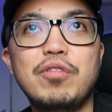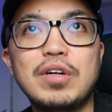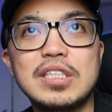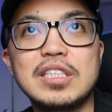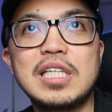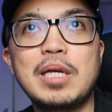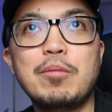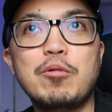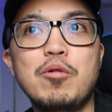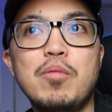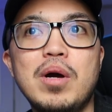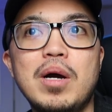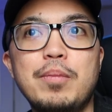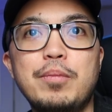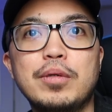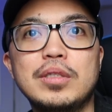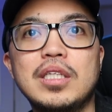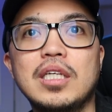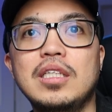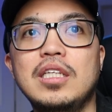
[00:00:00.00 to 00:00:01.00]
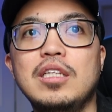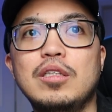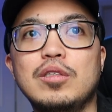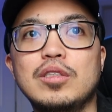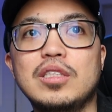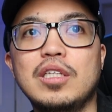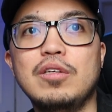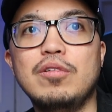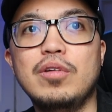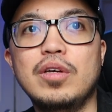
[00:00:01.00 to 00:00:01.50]
First time ko makapunta
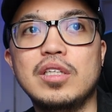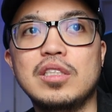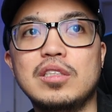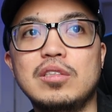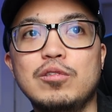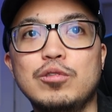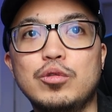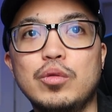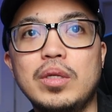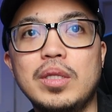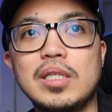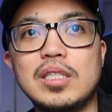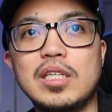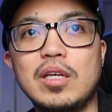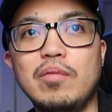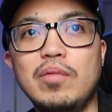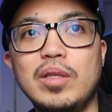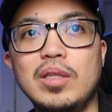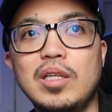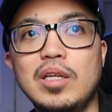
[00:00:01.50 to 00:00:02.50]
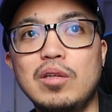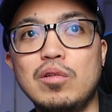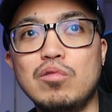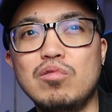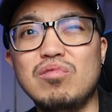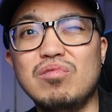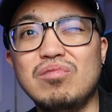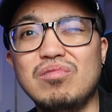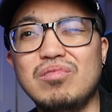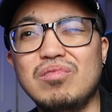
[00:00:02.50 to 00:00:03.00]
dito sa US nung 2017,
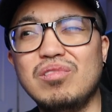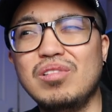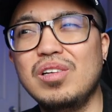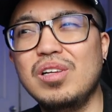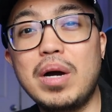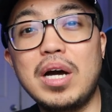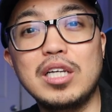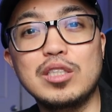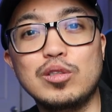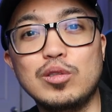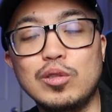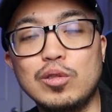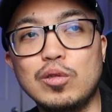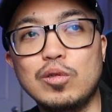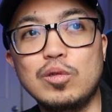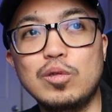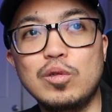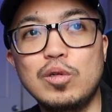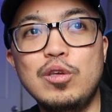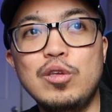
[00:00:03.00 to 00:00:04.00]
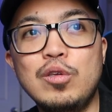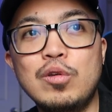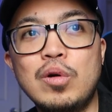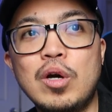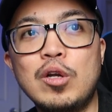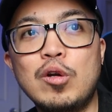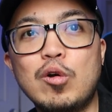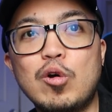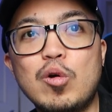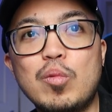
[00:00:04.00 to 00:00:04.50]
nung bakasyon ko. Yun
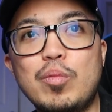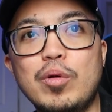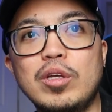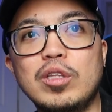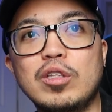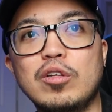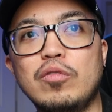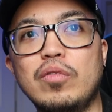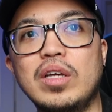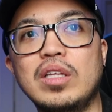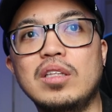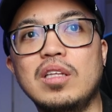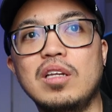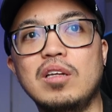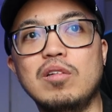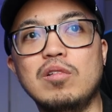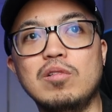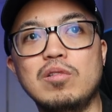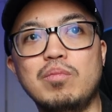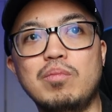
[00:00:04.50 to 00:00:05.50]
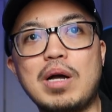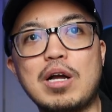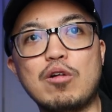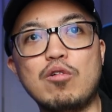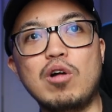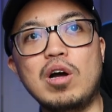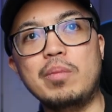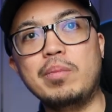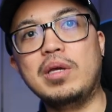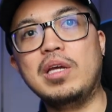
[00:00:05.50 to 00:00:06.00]
yung ano ko, point of entry ko.
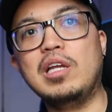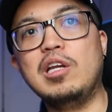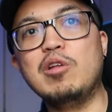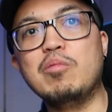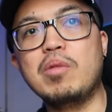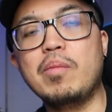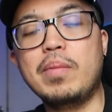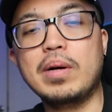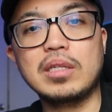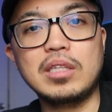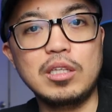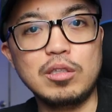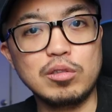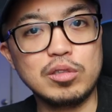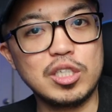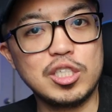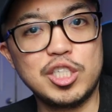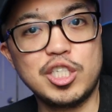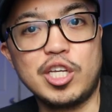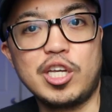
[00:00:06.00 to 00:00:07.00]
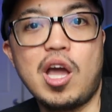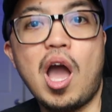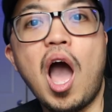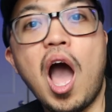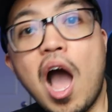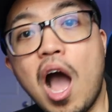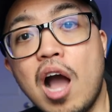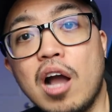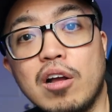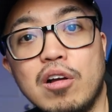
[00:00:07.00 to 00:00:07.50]
Bago kami lumapag dito sa
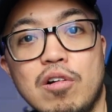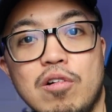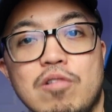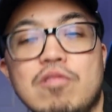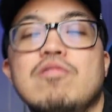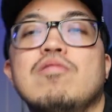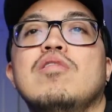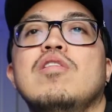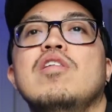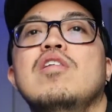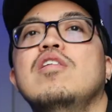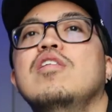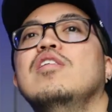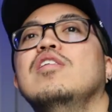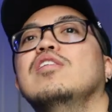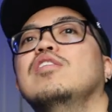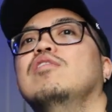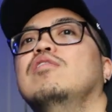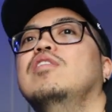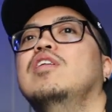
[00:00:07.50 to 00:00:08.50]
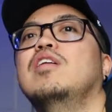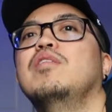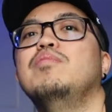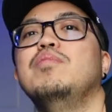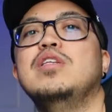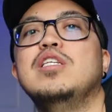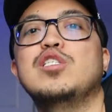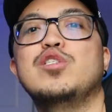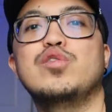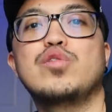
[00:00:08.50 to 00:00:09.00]
Chicago. So,
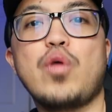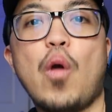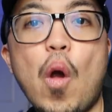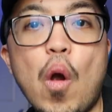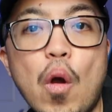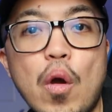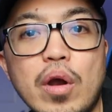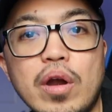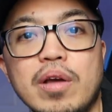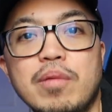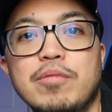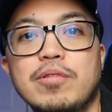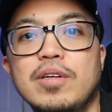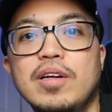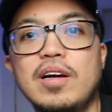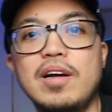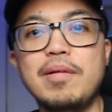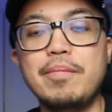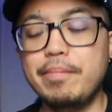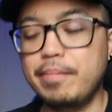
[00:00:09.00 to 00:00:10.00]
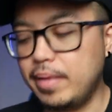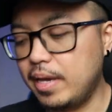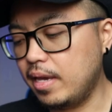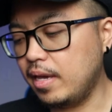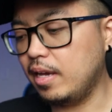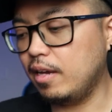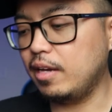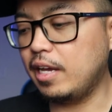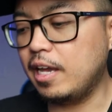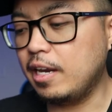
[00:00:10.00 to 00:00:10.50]
nag-Minnesota muna
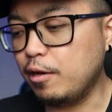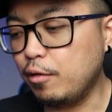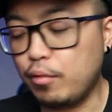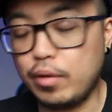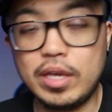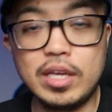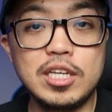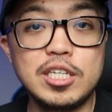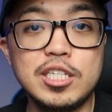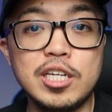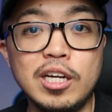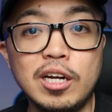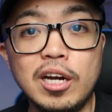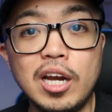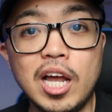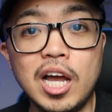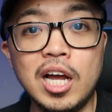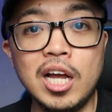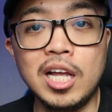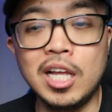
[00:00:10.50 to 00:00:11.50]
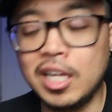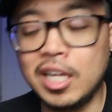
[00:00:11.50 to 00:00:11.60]
kami. Anyway, share lang.